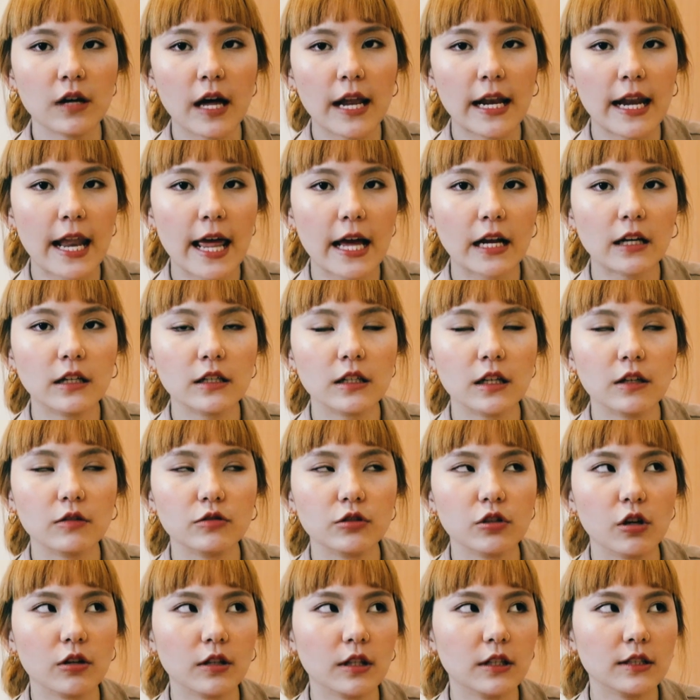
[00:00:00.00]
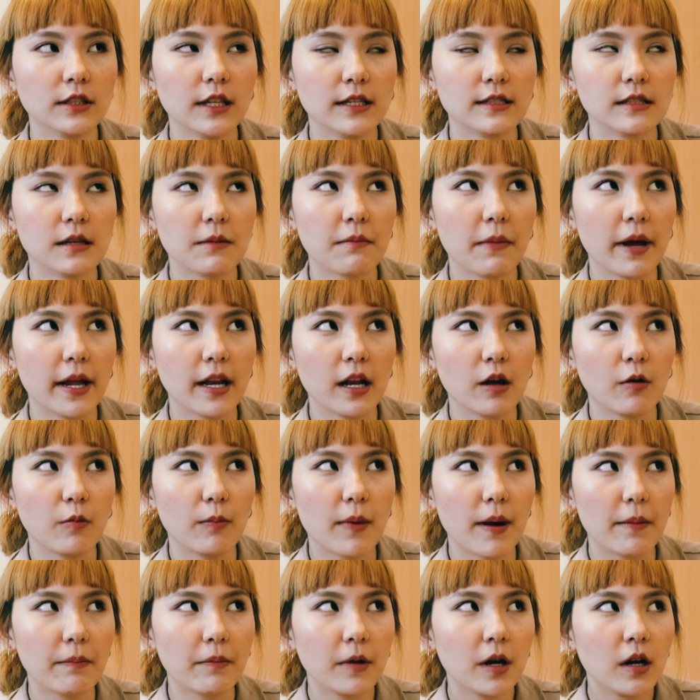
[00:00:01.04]
อันแรกเลยเราเจาะตั้งแต่สมัยเรา
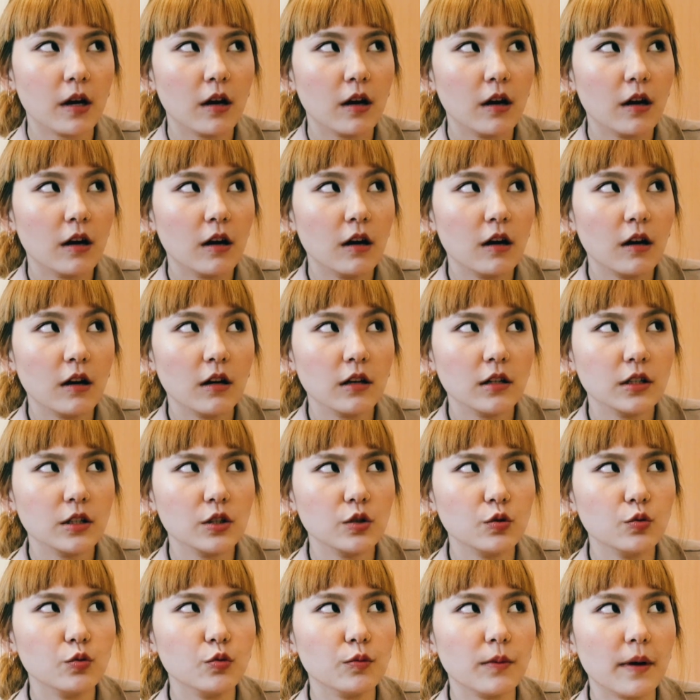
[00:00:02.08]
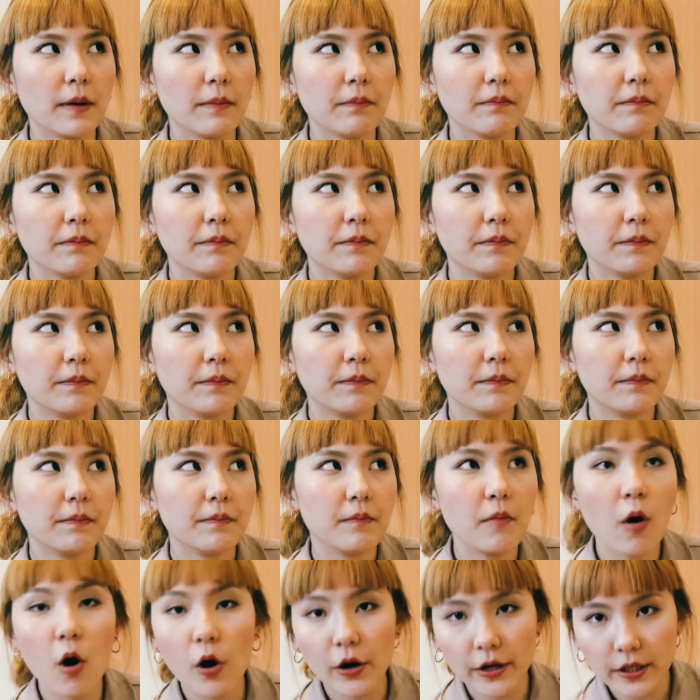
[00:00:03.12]
แบบอยู่แบบ
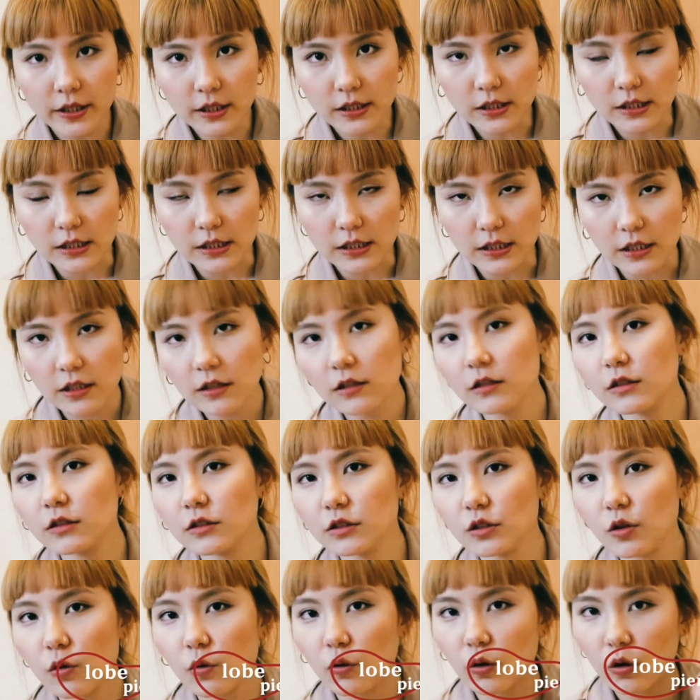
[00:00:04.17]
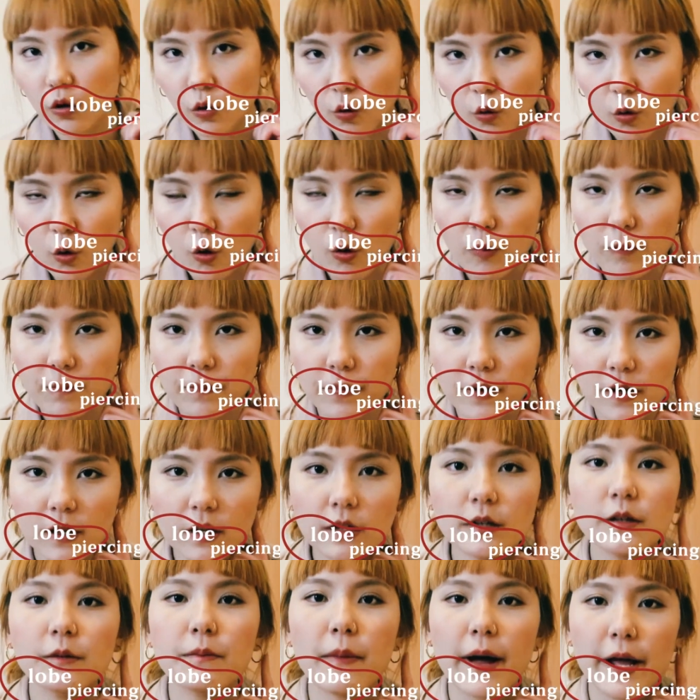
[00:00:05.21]
มอหนึ่งก็คือตรงโลบก็
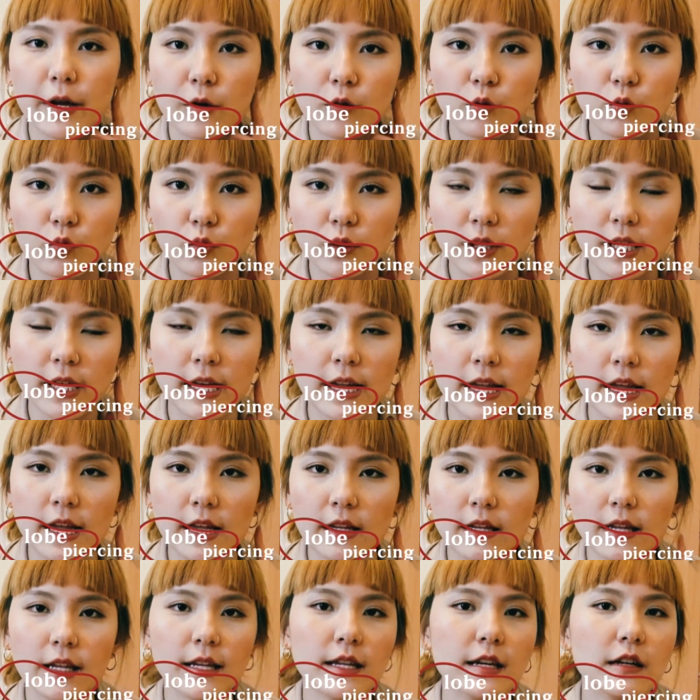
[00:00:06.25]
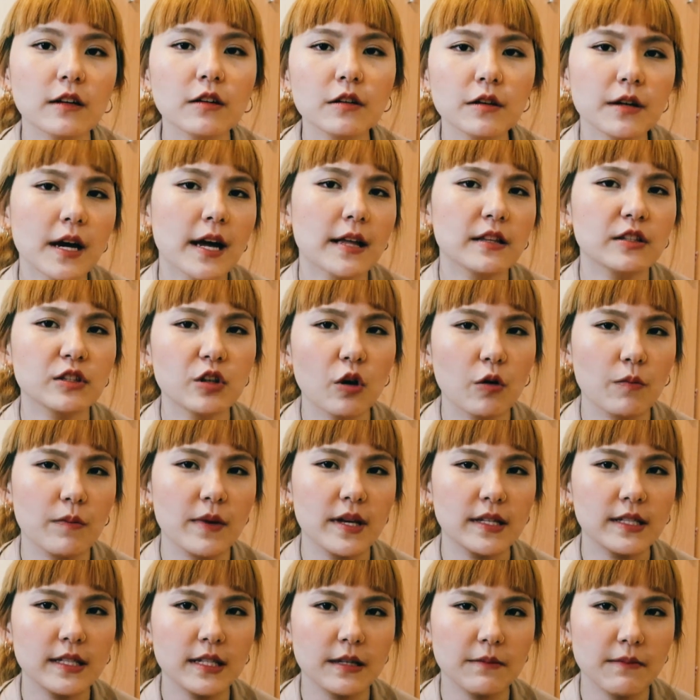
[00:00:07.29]
คือใบหูนั่นเองอันนี้คือการเจาะเบ
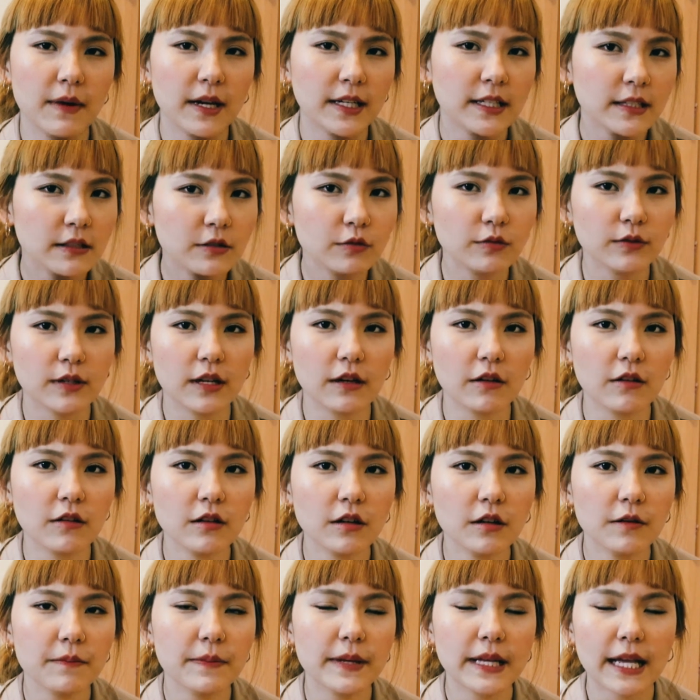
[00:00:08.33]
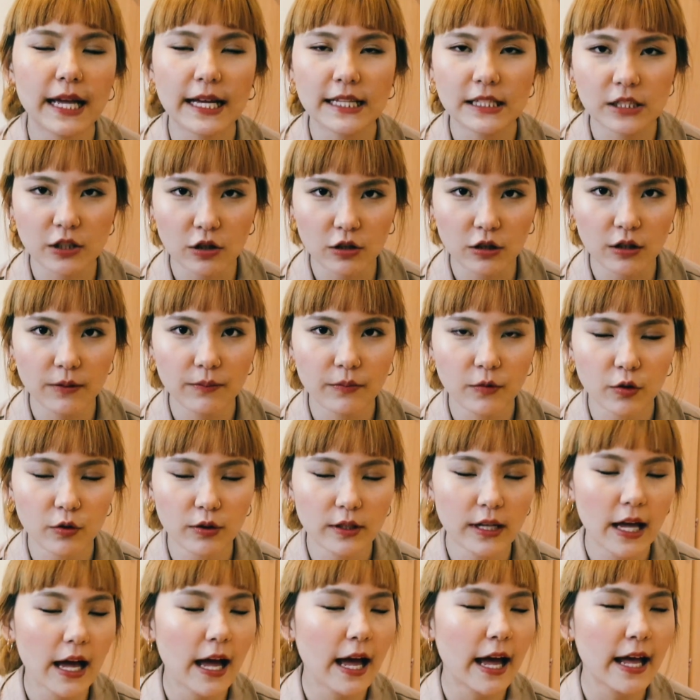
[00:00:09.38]
สิกมากที่สุดแล้วก็คือเป็นการเจาะเริ่มต้น
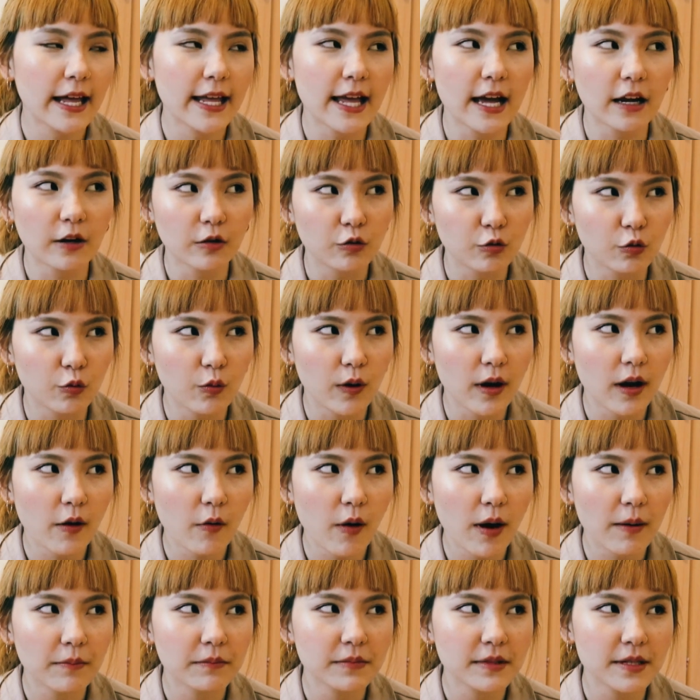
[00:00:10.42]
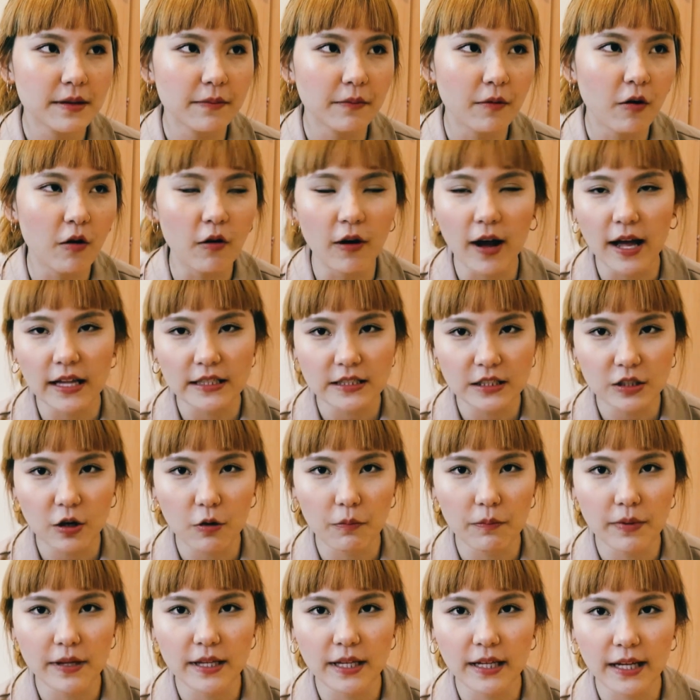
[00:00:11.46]
ถ้าใครอยากรู้ว่าความเจ็บของการเจาะ
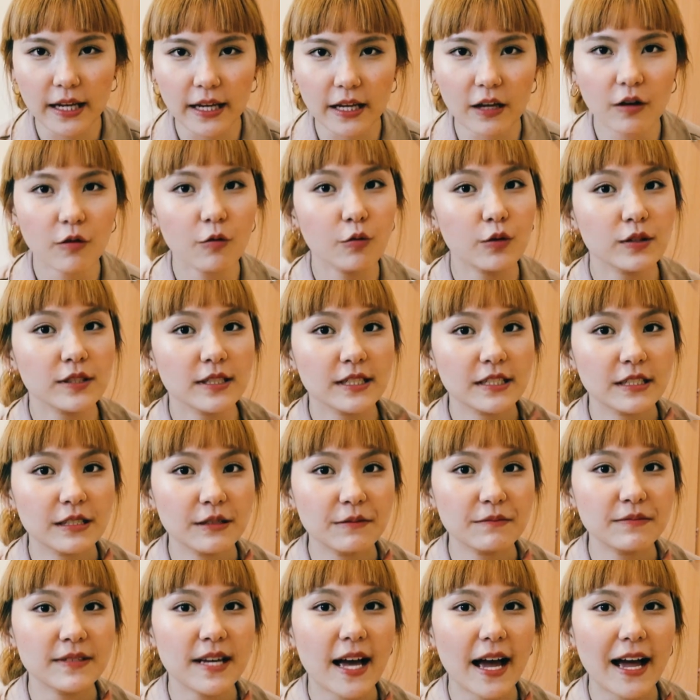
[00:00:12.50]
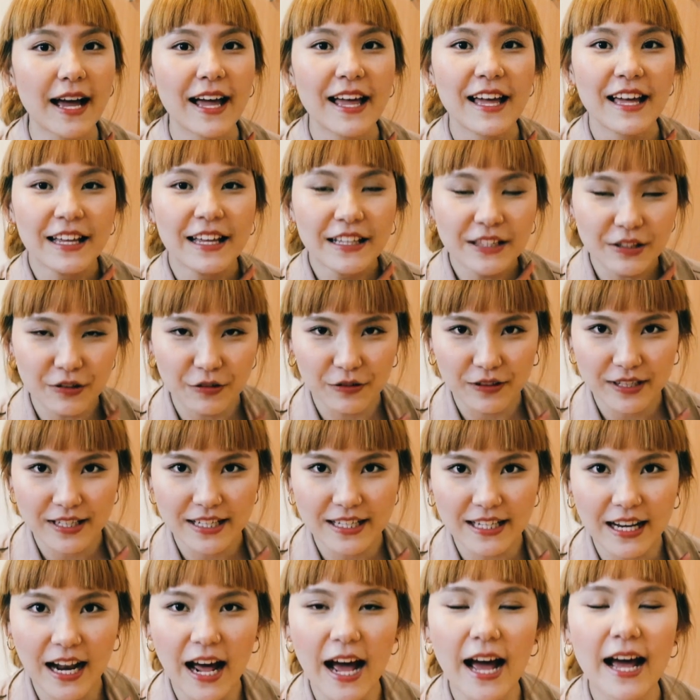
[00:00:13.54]
เป็นยังไงก็ควรจะเริ่มจากตรงนี้
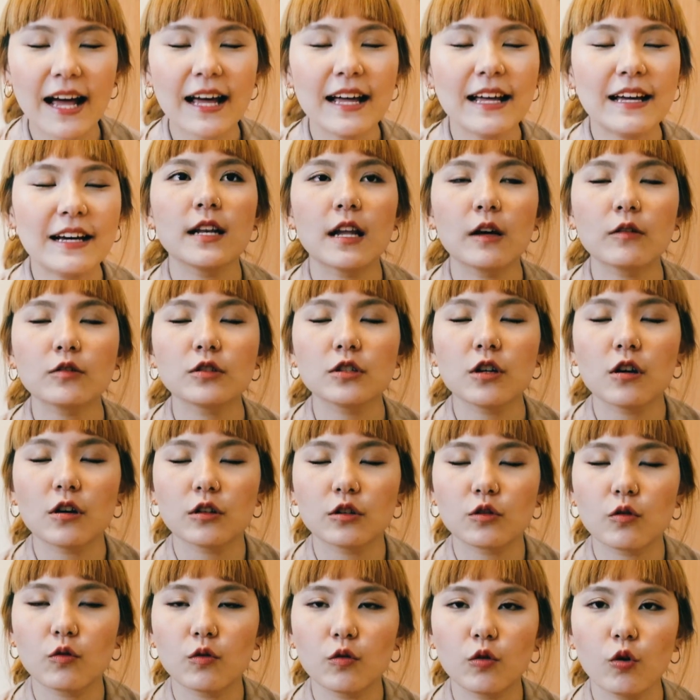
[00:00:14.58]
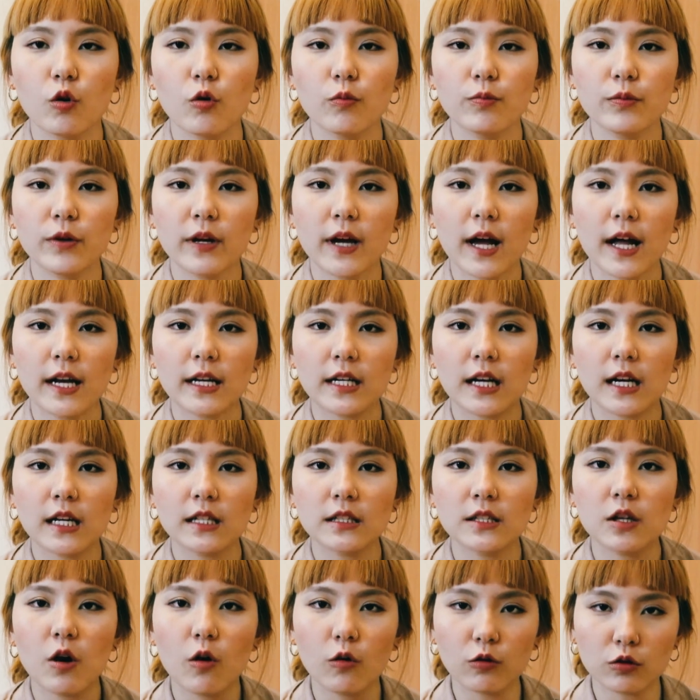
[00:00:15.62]
นะเราเจาะตรงโลบด้วยกันอ่ะ
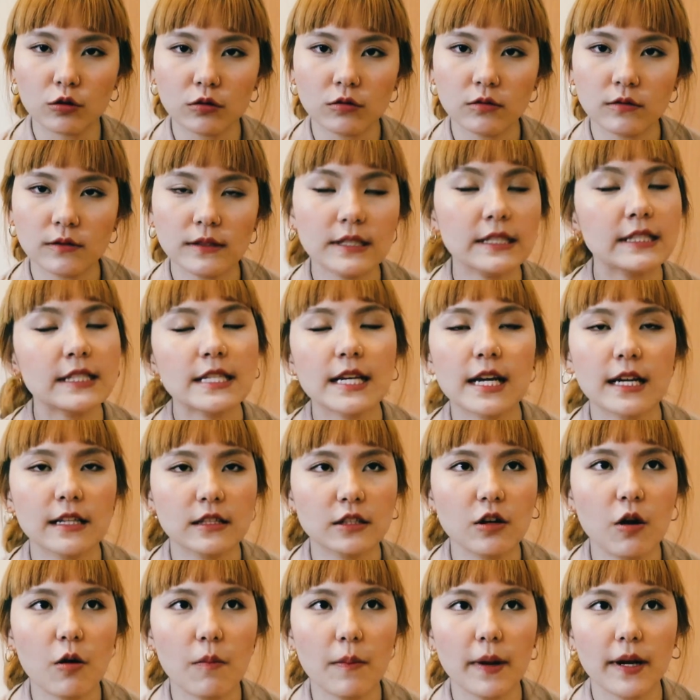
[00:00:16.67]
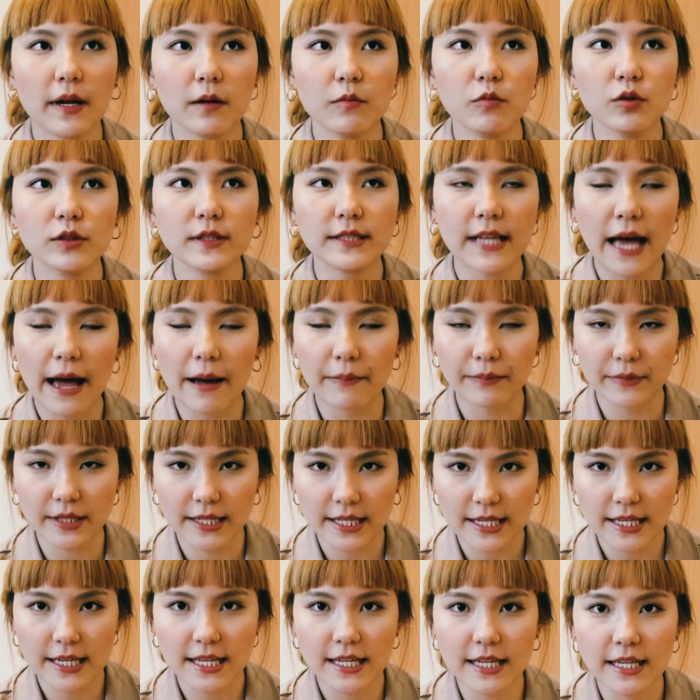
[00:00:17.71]
สองจริงๆอ่ะเจาะมาทั้งหมดสาม
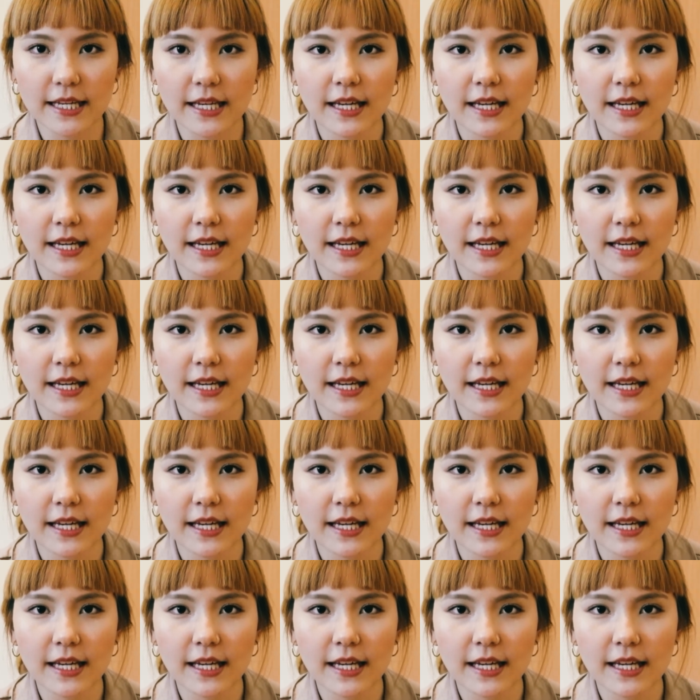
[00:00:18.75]
ที่